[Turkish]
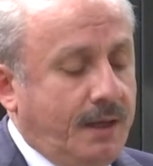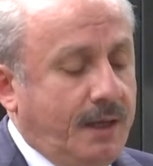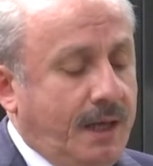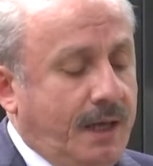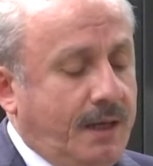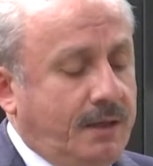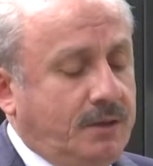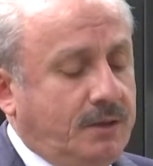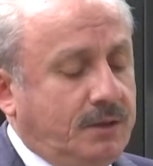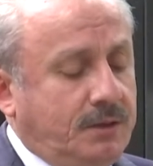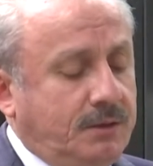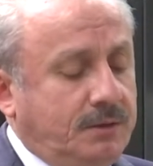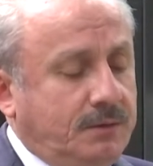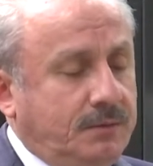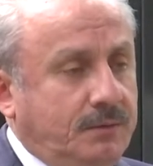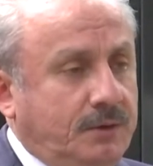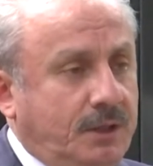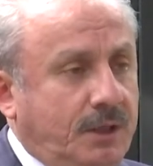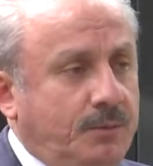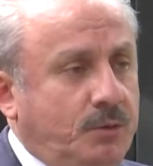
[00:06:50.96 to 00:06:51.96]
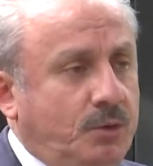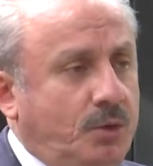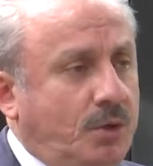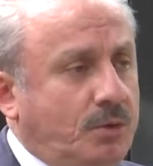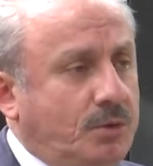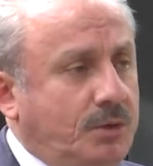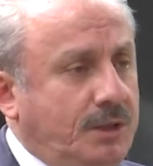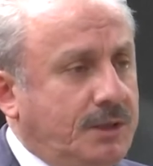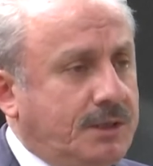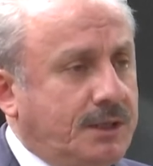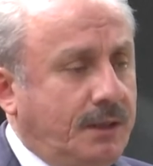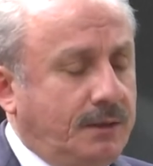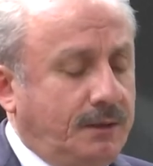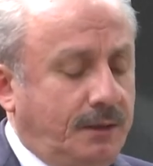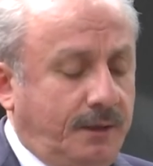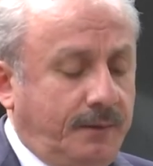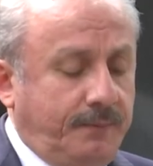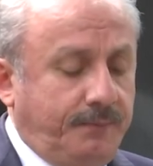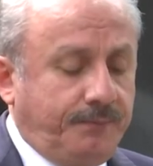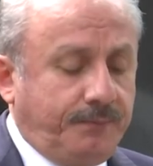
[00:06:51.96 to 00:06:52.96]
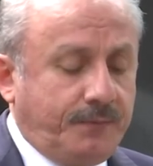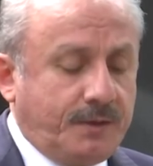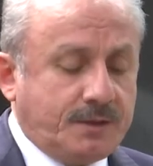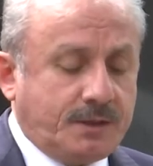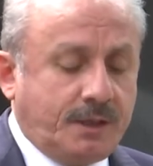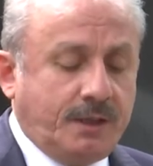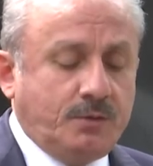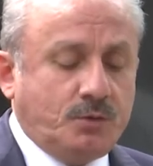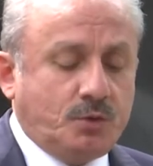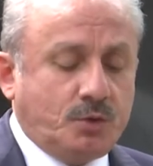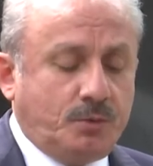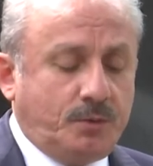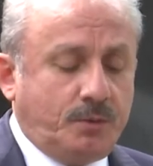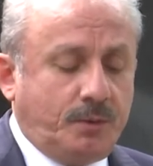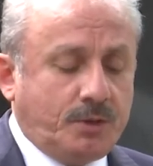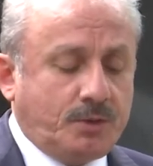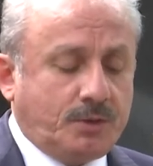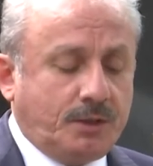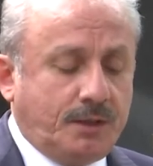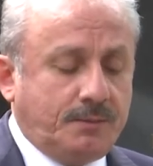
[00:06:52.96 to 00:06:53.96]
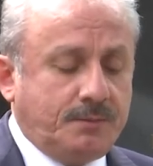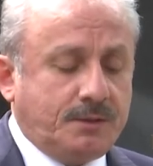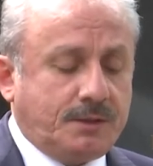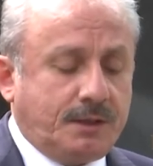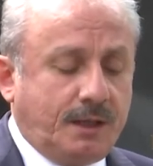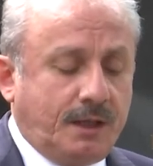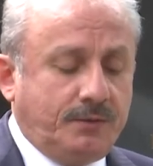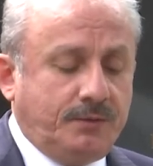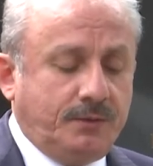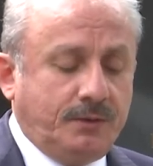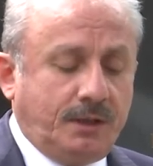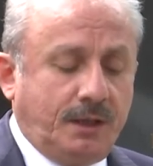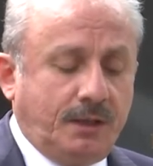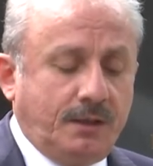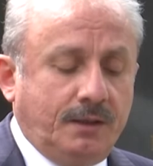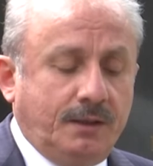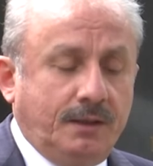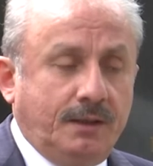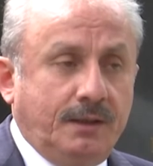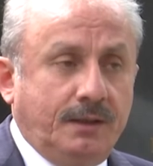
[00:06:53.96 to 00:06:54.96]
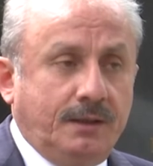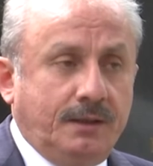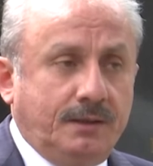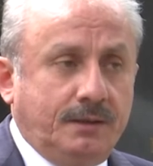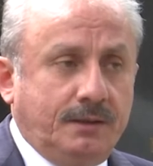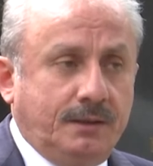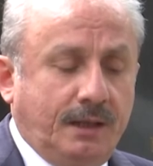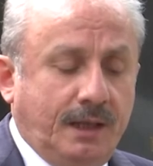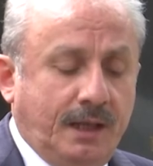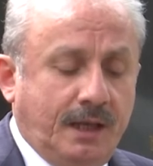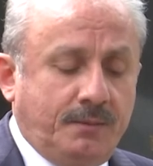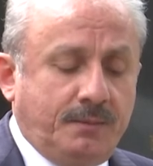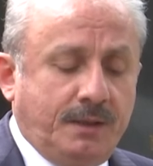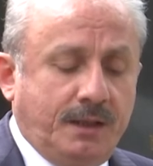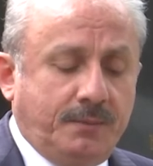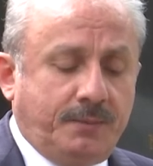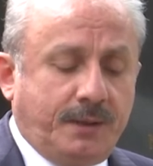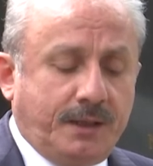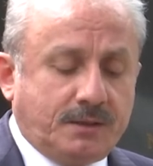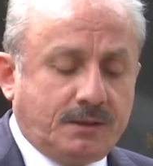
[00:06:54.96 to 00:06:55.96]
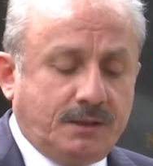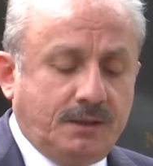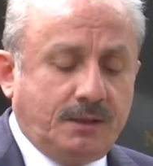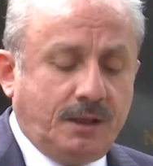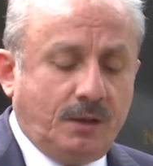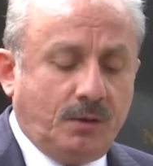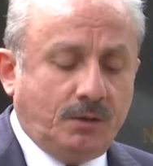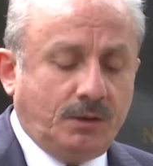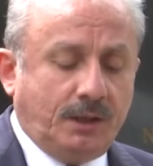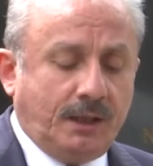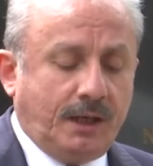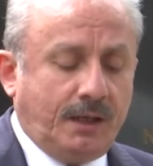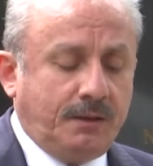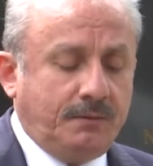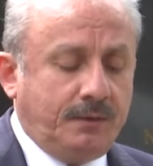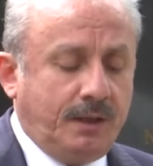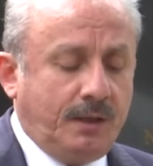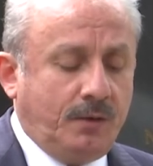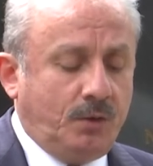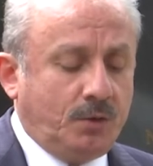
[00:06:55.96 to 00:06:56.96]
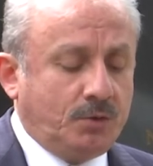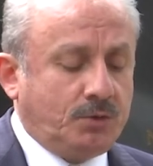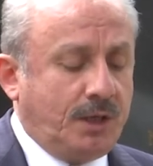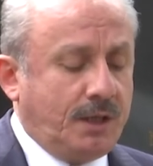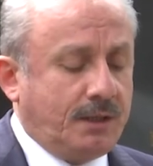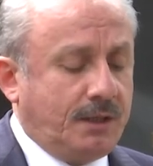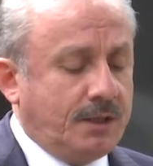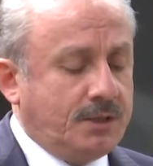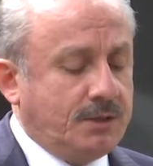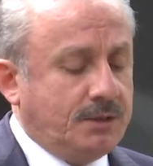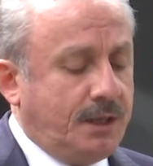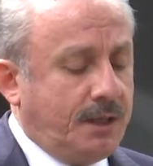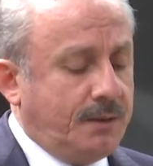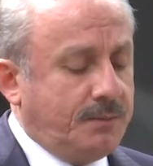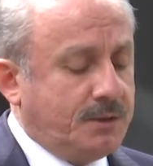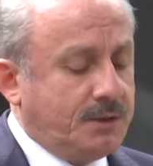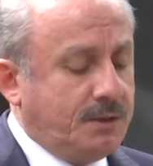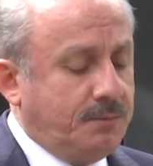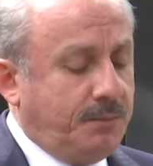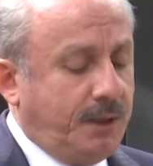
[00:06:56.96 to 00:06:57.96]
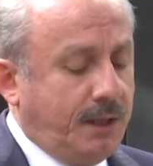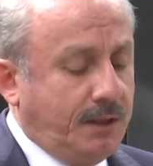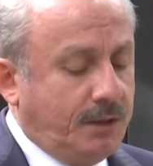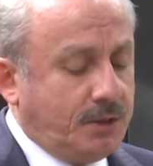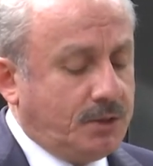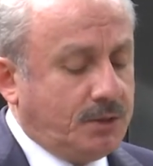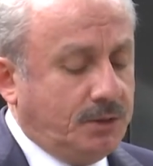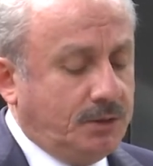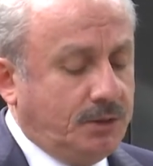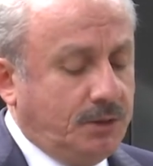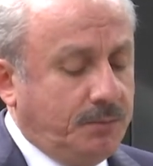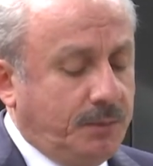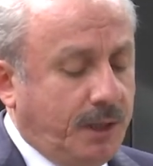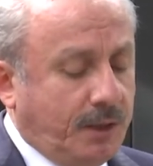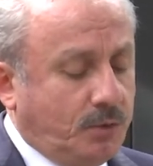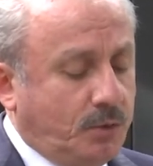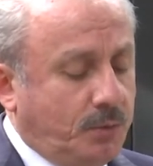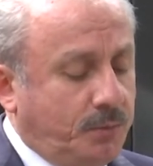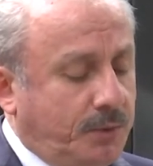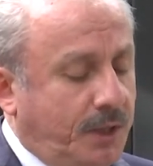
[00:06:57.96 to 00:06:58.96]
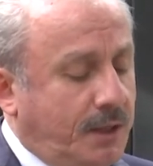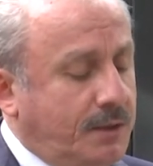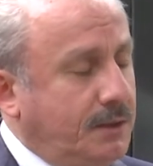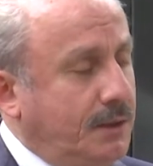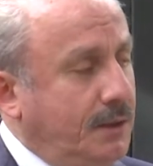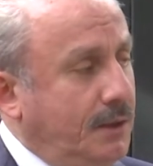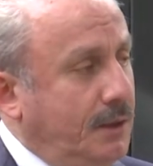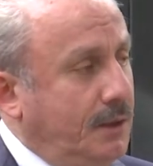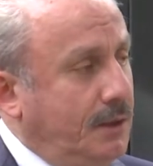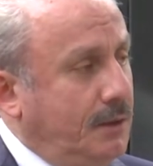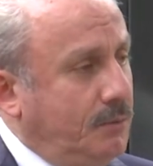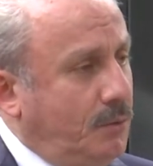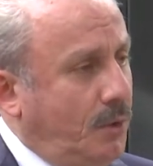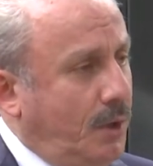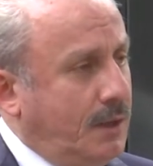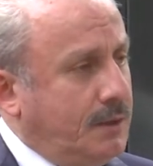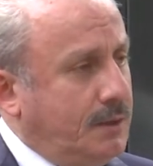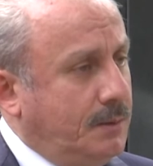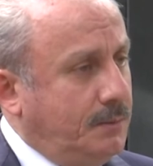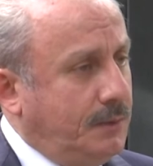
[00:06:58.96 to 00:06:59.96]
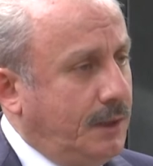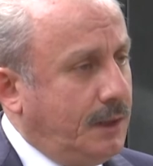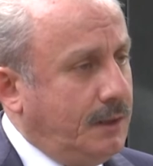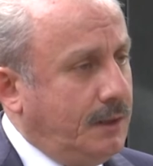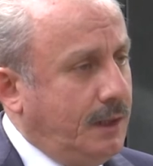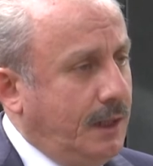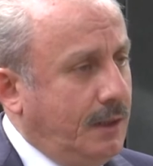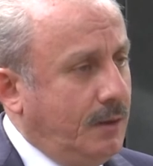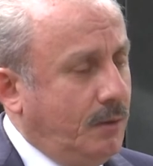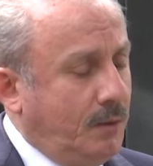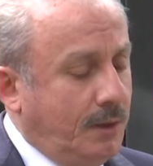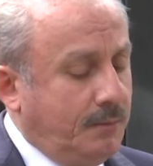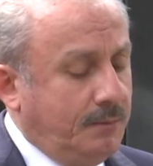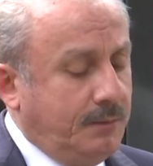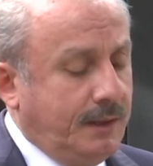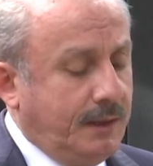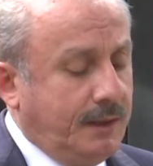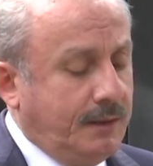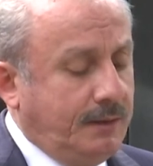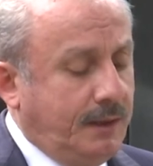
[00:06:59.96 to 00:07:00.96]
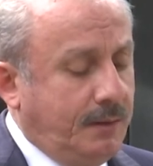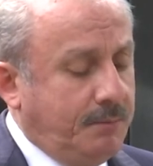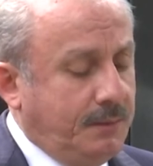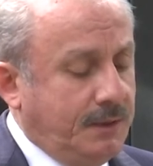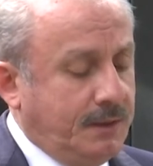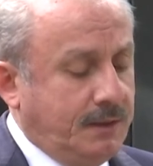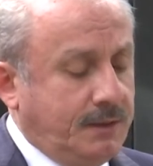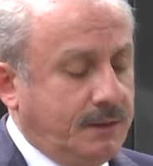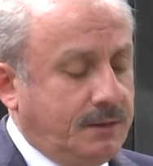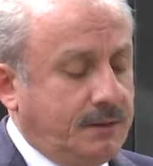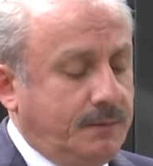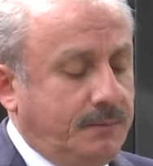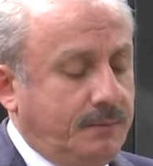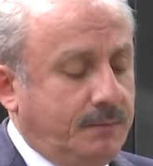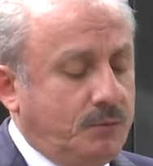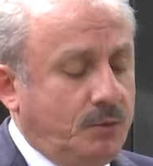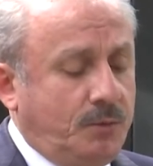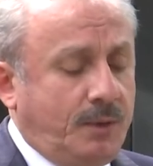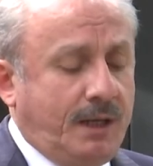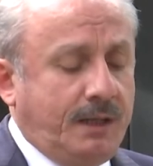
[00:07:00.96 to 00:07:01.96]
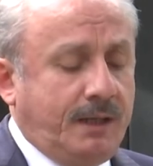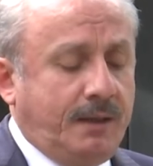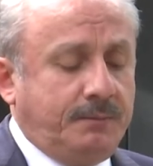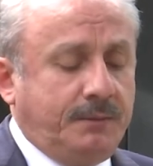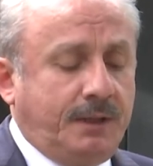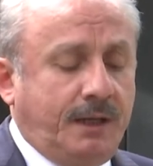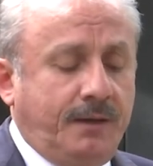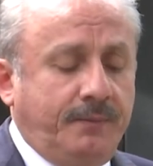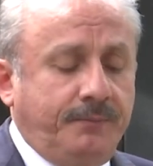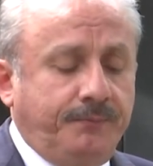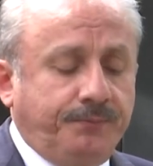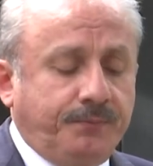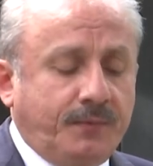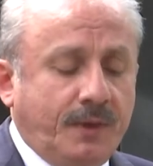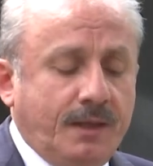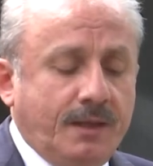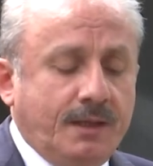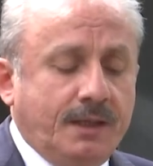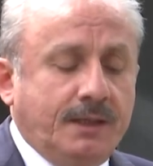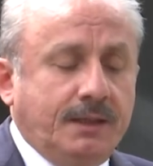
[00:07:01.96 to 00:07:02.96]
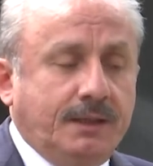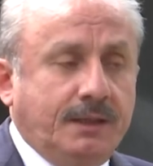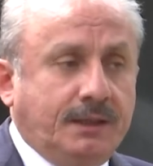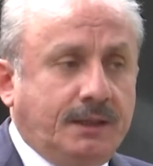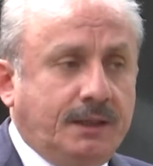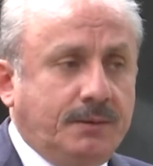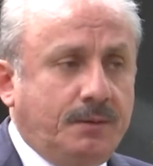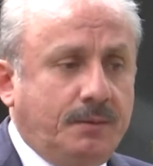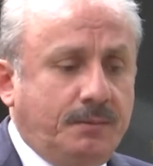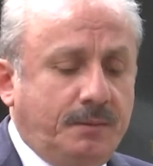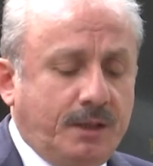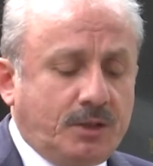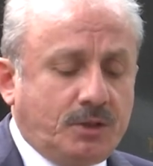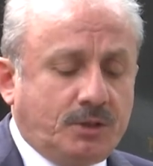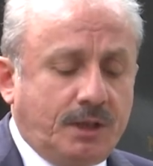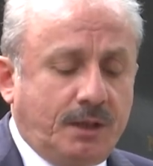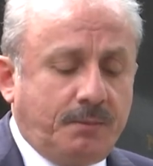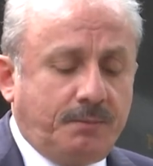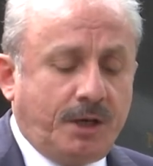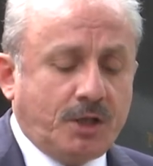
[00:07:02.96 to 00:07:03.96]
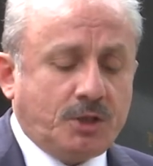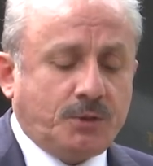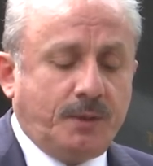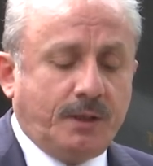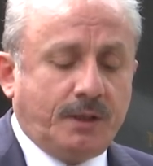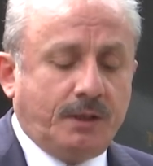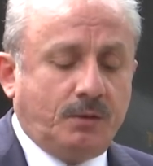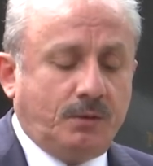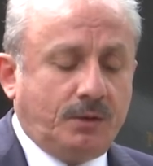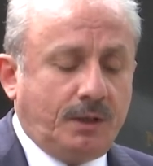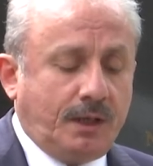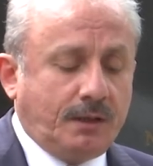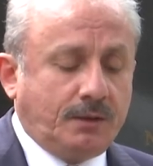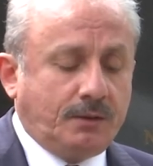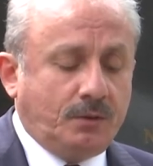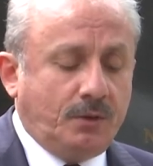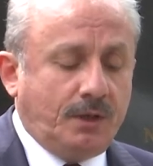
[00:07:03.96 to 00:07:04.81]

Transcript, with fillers: Her yıl 24 Nisan'da Sayın Cumhurbaşkanımız tarafından Ermeni Patriğine yollanan ve ortak acılarımızın paylaşıldığı mektuplar bu adımların en önemlilerinden biridir. Bu bağlamda 2005'te Başbakan olarak